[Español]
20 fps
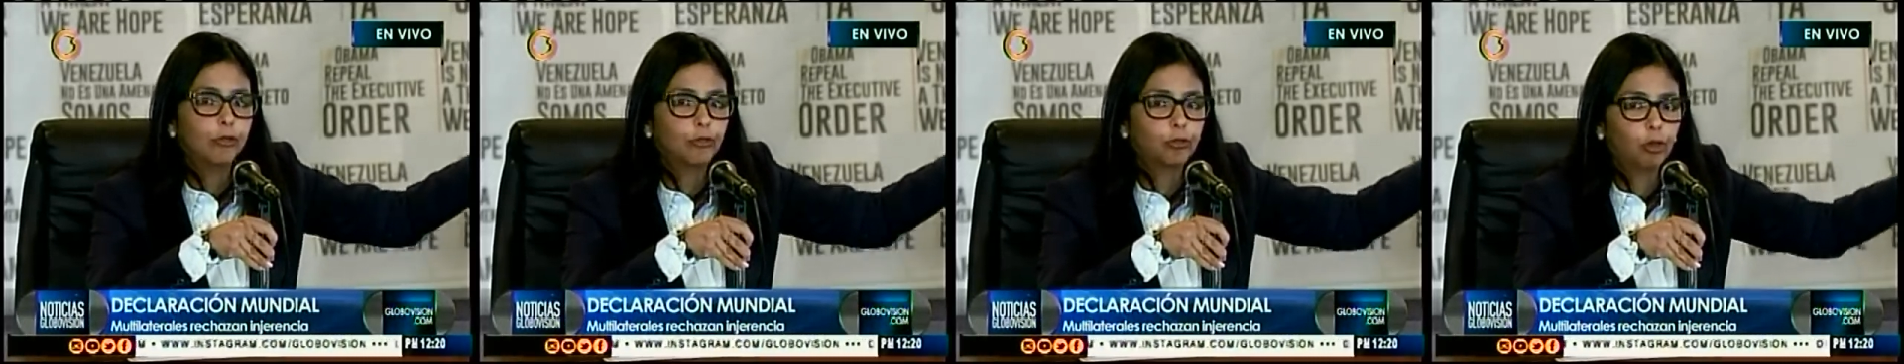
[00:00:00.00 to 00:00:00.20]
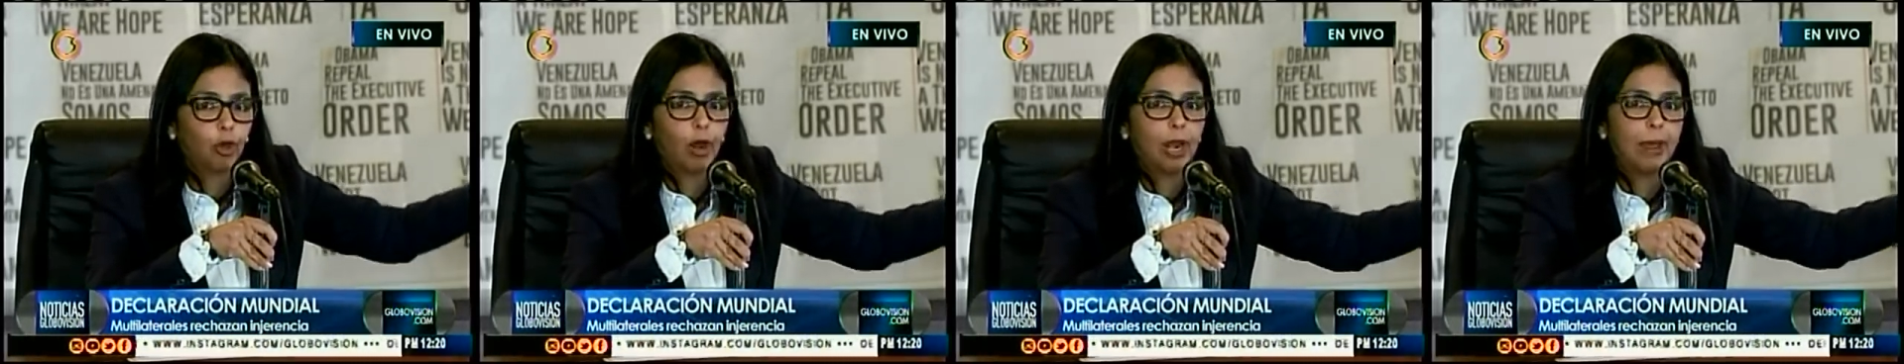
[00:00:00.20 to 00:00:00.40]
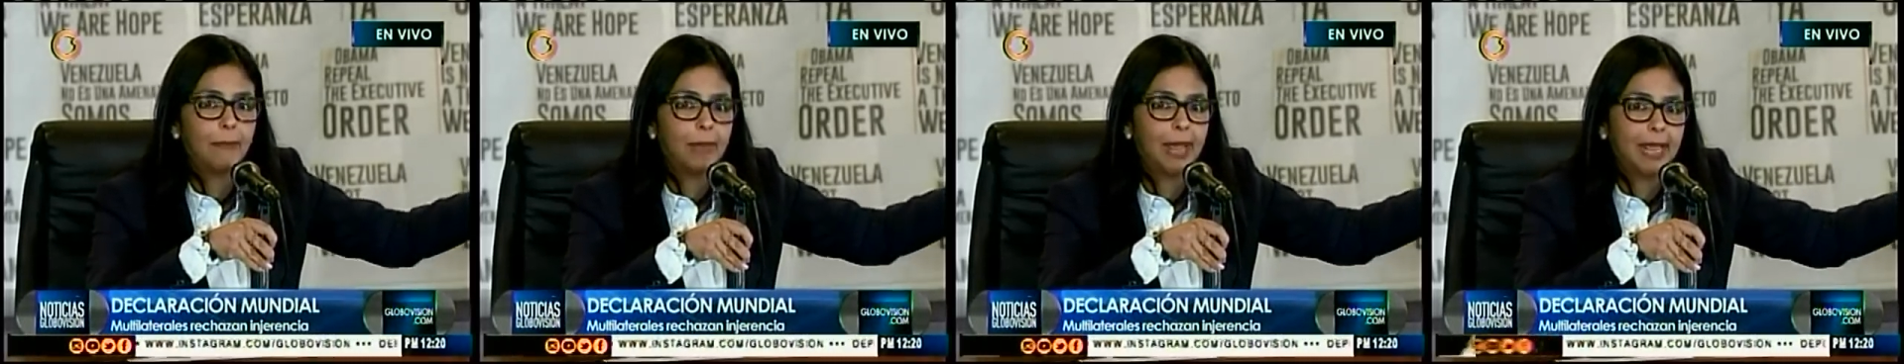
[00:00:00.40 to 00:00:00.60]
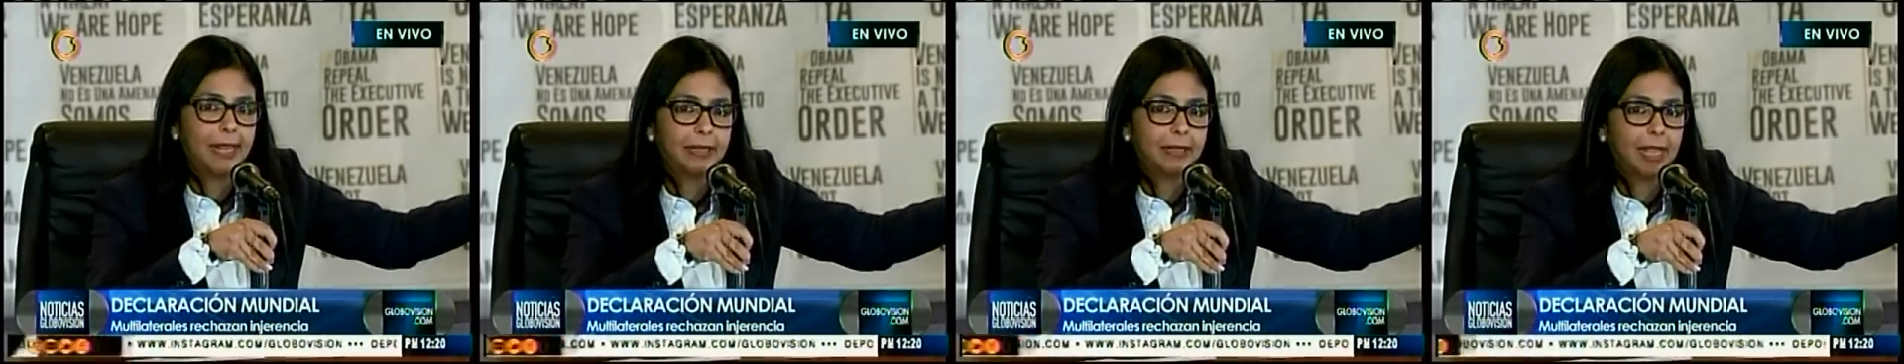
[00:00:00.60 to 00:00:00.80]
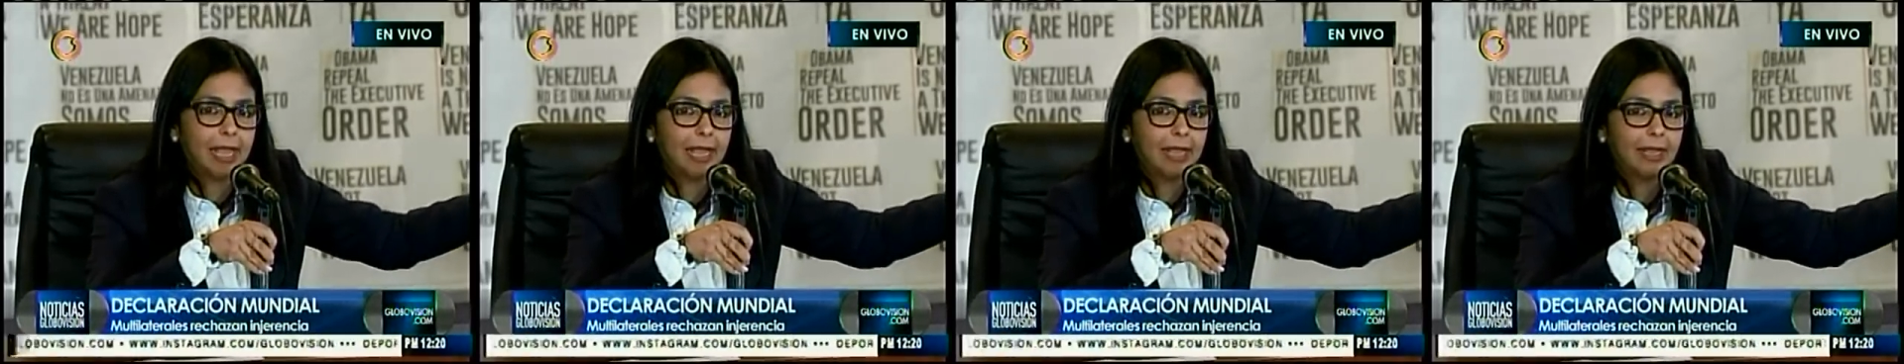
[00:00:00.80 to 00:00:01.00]

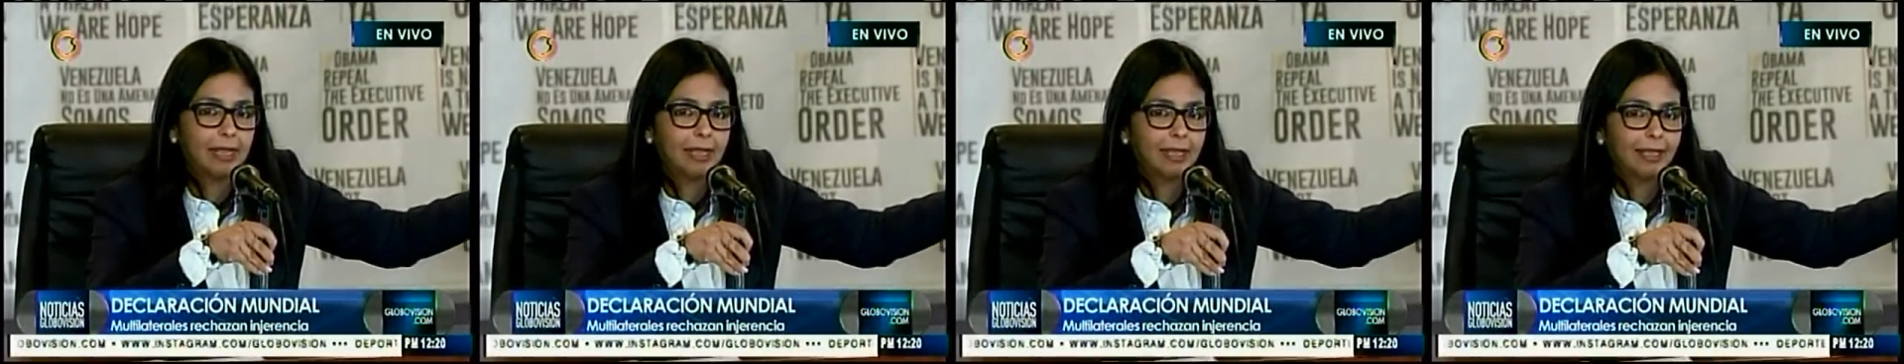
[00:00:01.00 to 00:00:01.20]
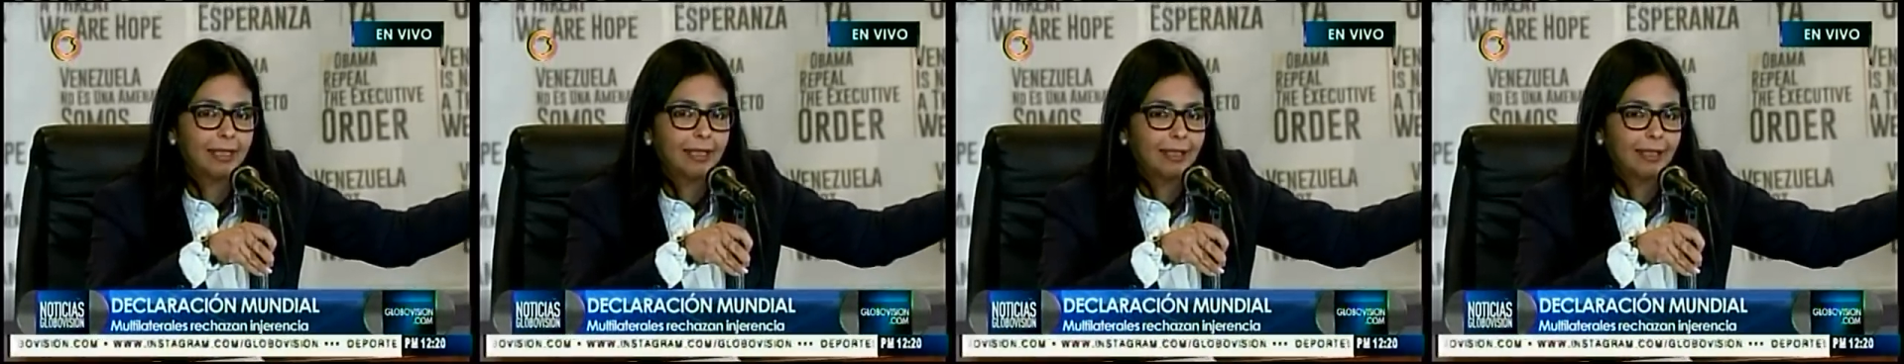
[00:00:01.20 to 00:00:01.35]
solamente